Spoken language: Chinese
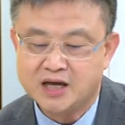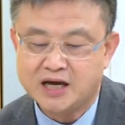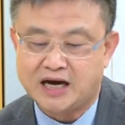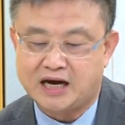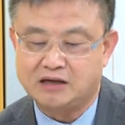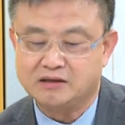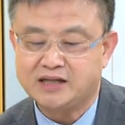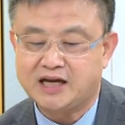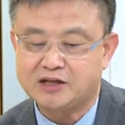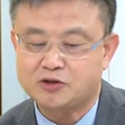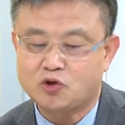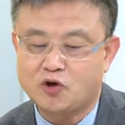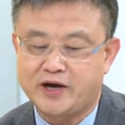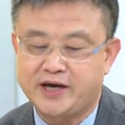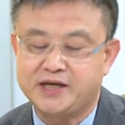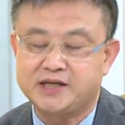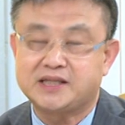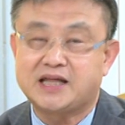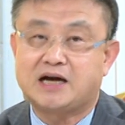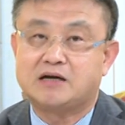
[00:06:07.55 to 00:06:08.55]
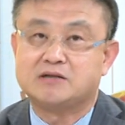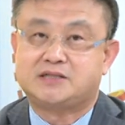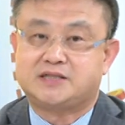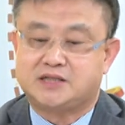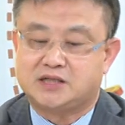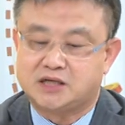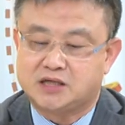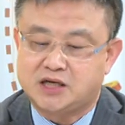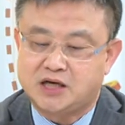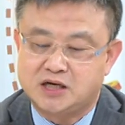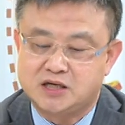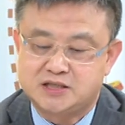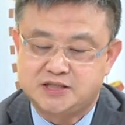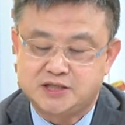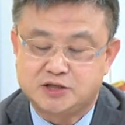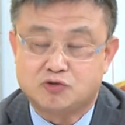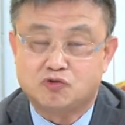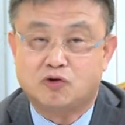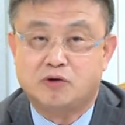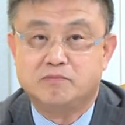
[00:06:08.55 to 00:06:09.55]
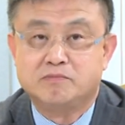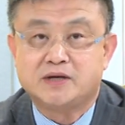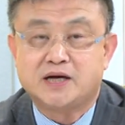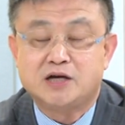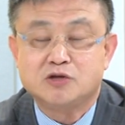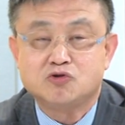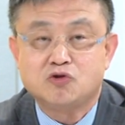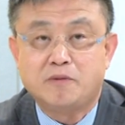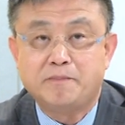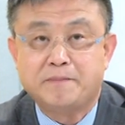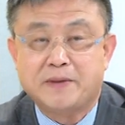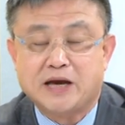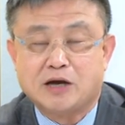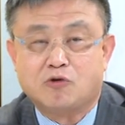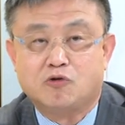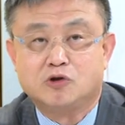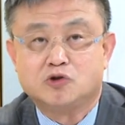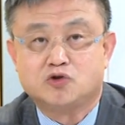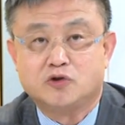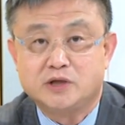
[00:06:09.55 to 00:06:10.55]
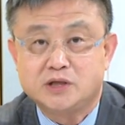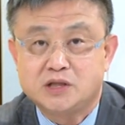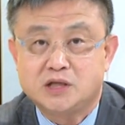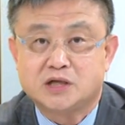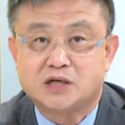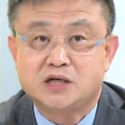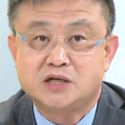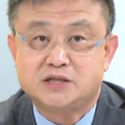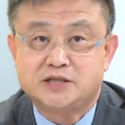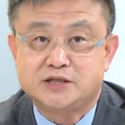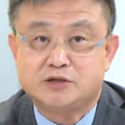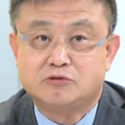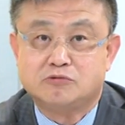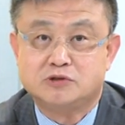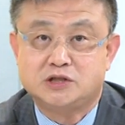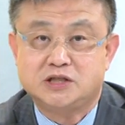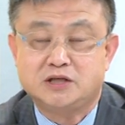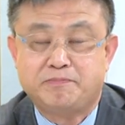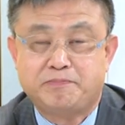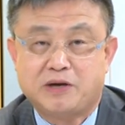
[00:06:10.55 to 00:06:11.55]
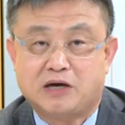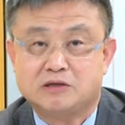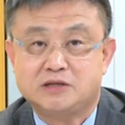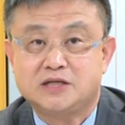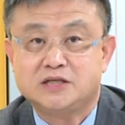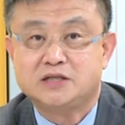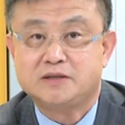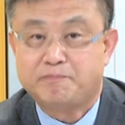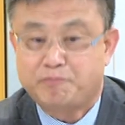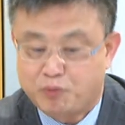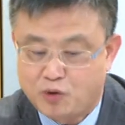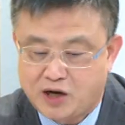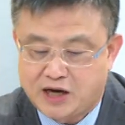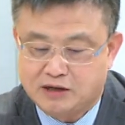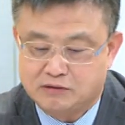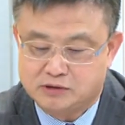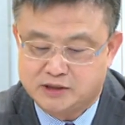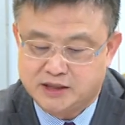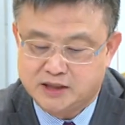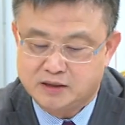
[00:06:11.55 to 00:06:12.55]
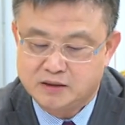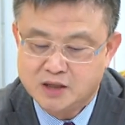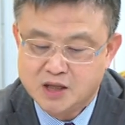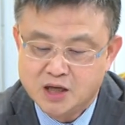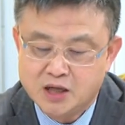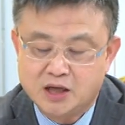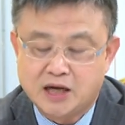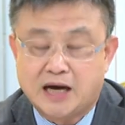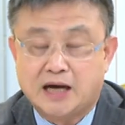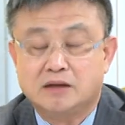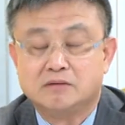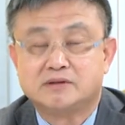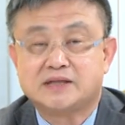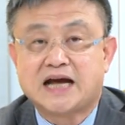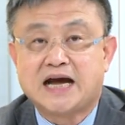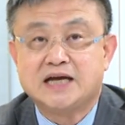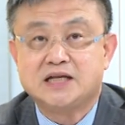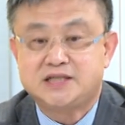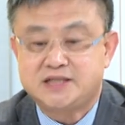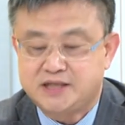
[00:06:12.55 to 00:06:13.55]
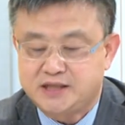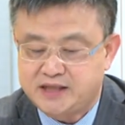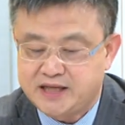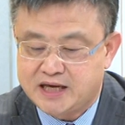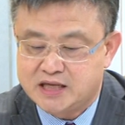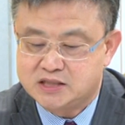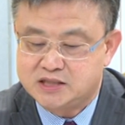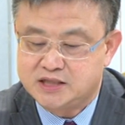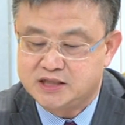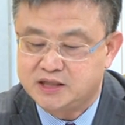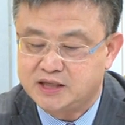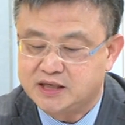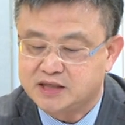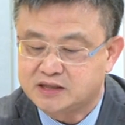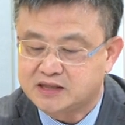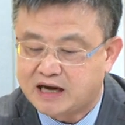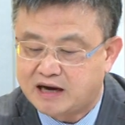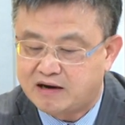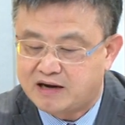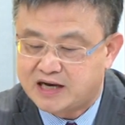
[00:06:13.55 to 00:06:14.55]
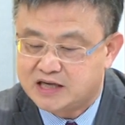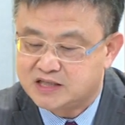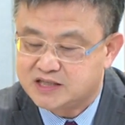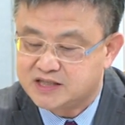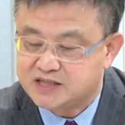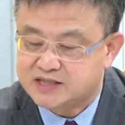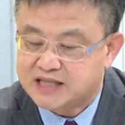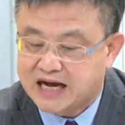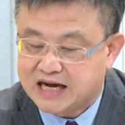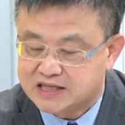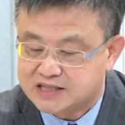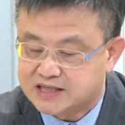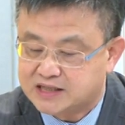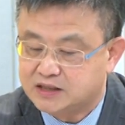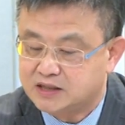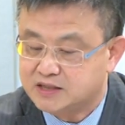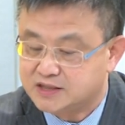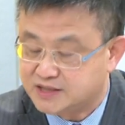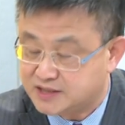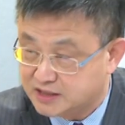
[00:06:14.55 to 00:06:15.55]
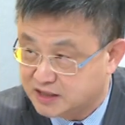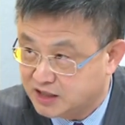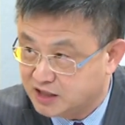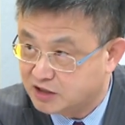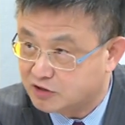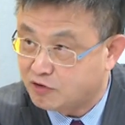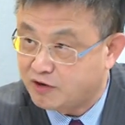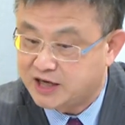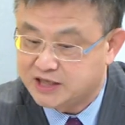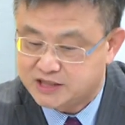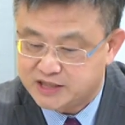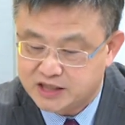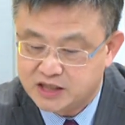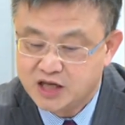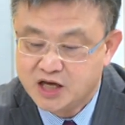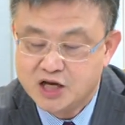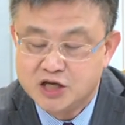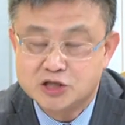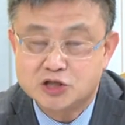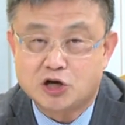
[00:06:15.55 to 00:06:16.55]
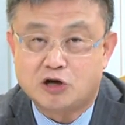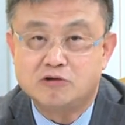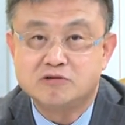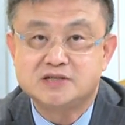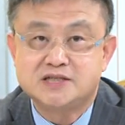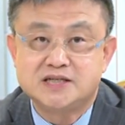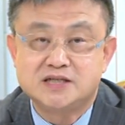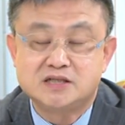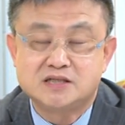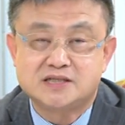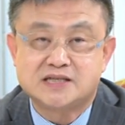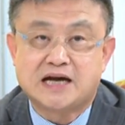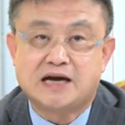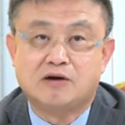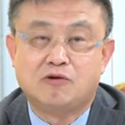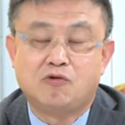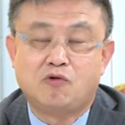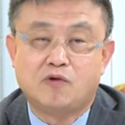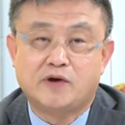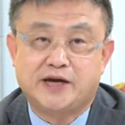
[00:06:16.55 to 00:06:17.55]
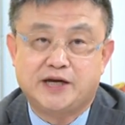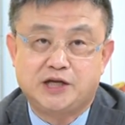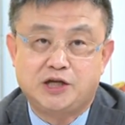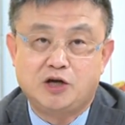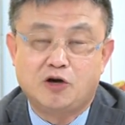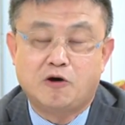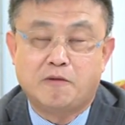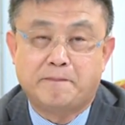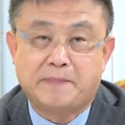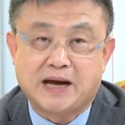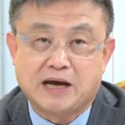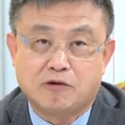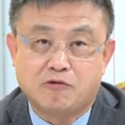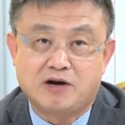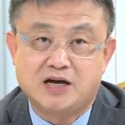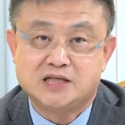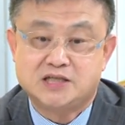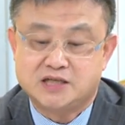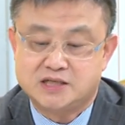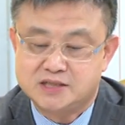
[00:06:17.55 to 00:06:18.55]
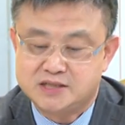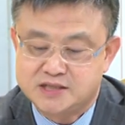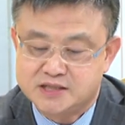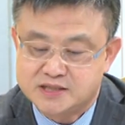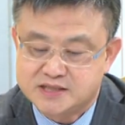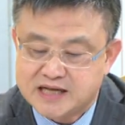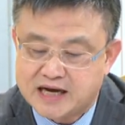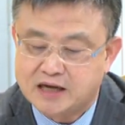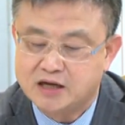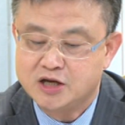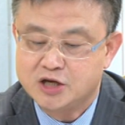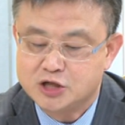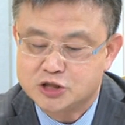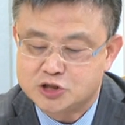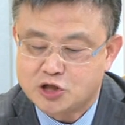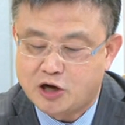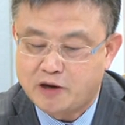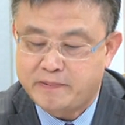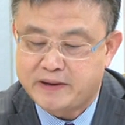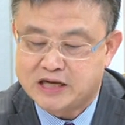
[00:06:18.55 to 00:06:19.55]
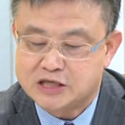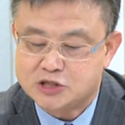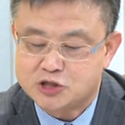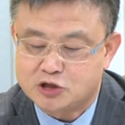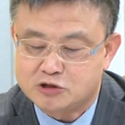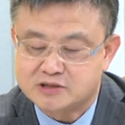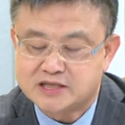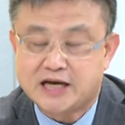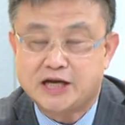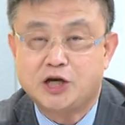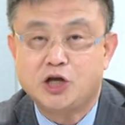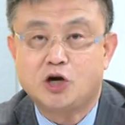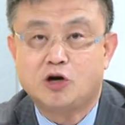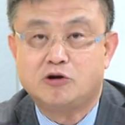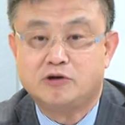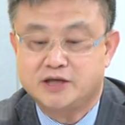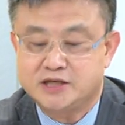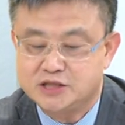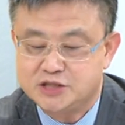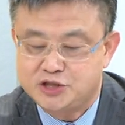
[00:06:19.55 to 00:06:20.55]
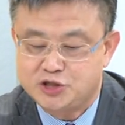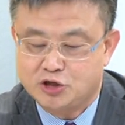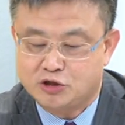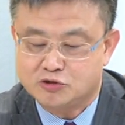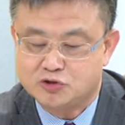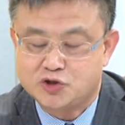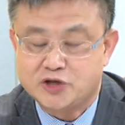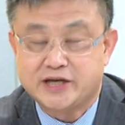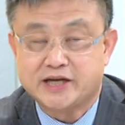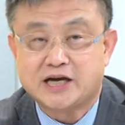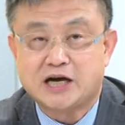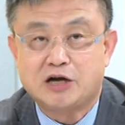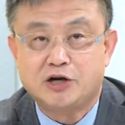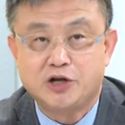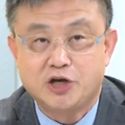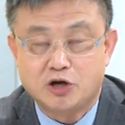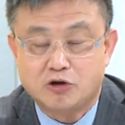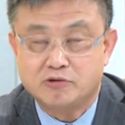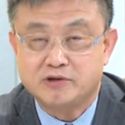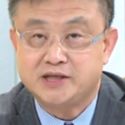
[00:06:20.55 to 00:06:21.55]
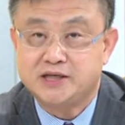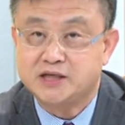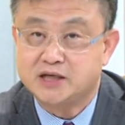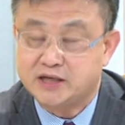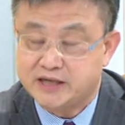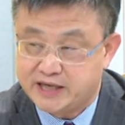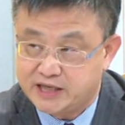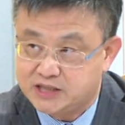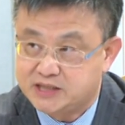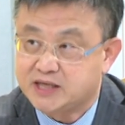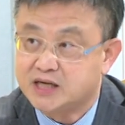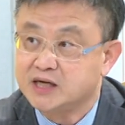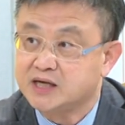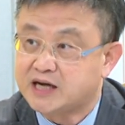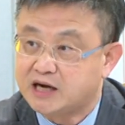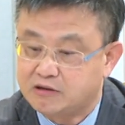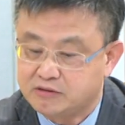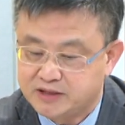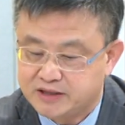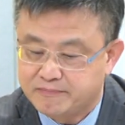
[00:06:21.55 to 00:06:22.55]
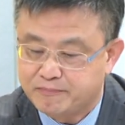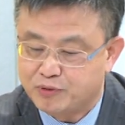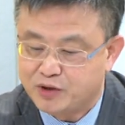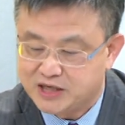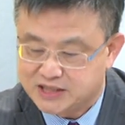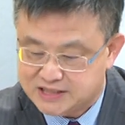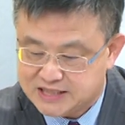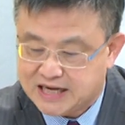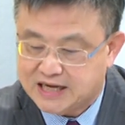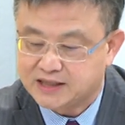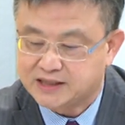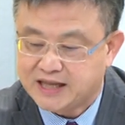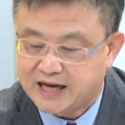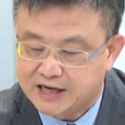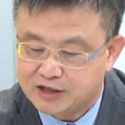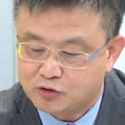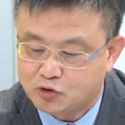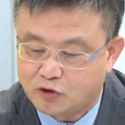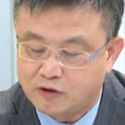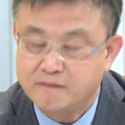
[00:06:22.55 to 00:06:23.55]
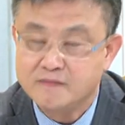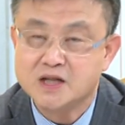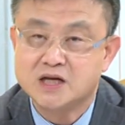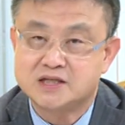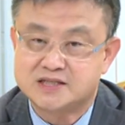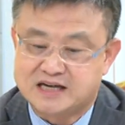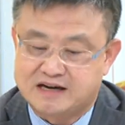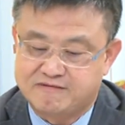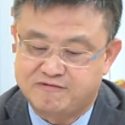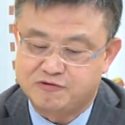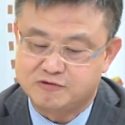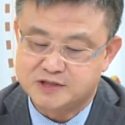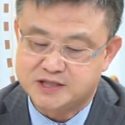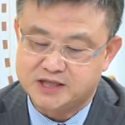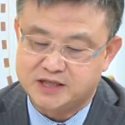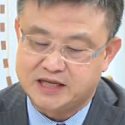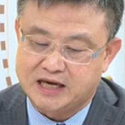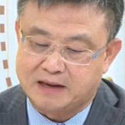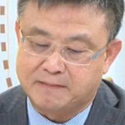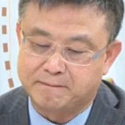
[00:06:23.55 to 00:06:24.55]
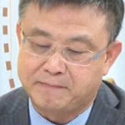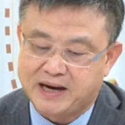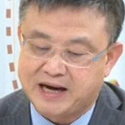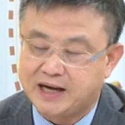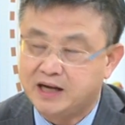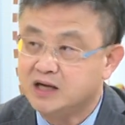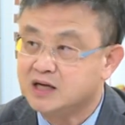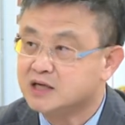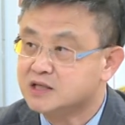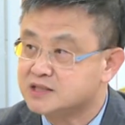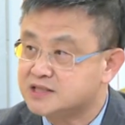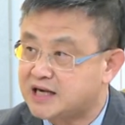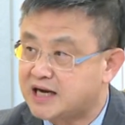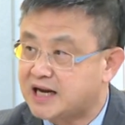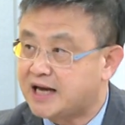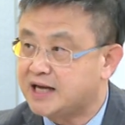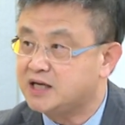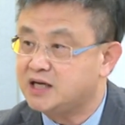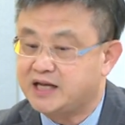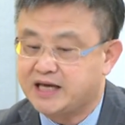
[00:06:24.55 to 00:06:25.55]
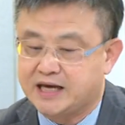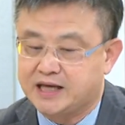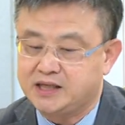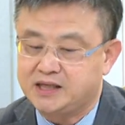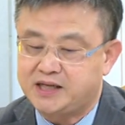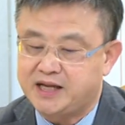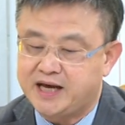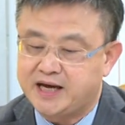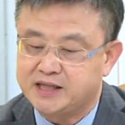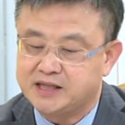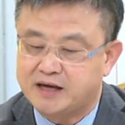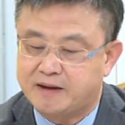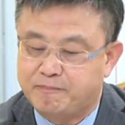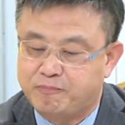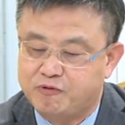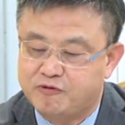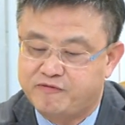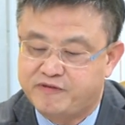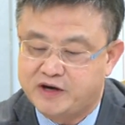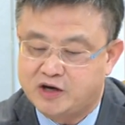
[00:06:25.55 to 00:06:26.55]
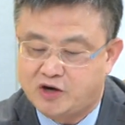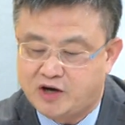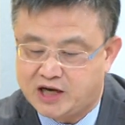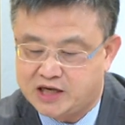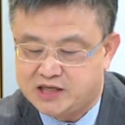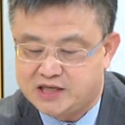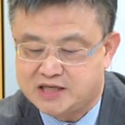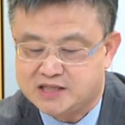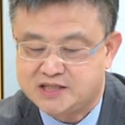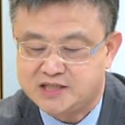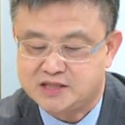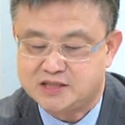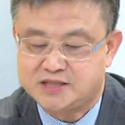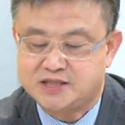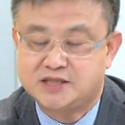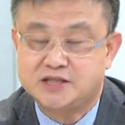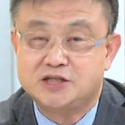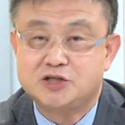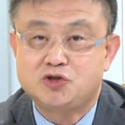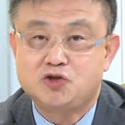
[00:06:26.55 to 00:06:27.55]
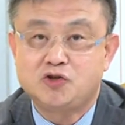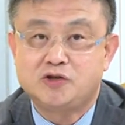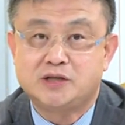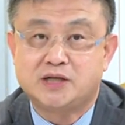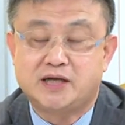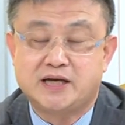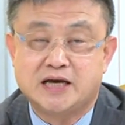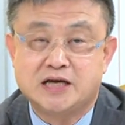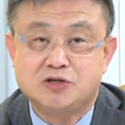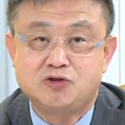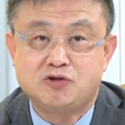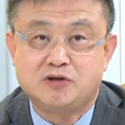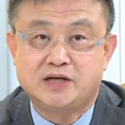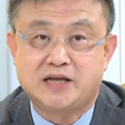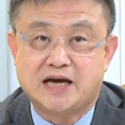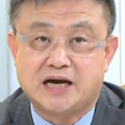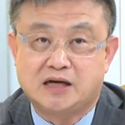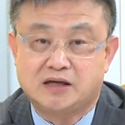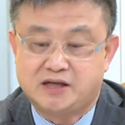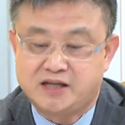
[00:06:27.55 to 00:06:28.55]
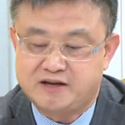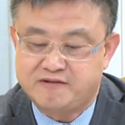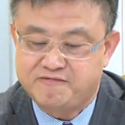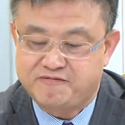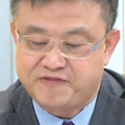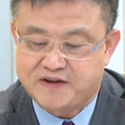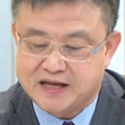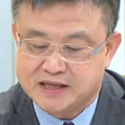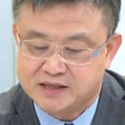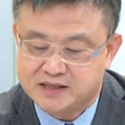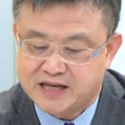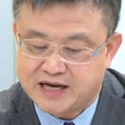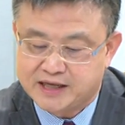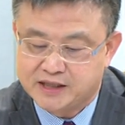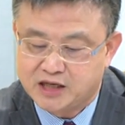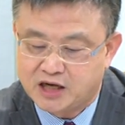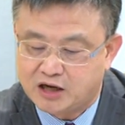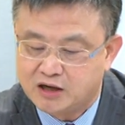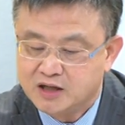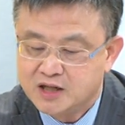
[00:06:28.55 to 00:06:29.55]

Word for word: 好，那对应到几个科技股，我们刚刚说美国昨天的科技股其实表现是不好的啊。台积电今天倒还是大涨了十二块钱，重新站回六百块钱之上，收盘收在六零九，最高六一二，哎，跟高点不会差太多，涨幅是。两趴，再来联电的部分啊，也是持续的连续两天反弹哦。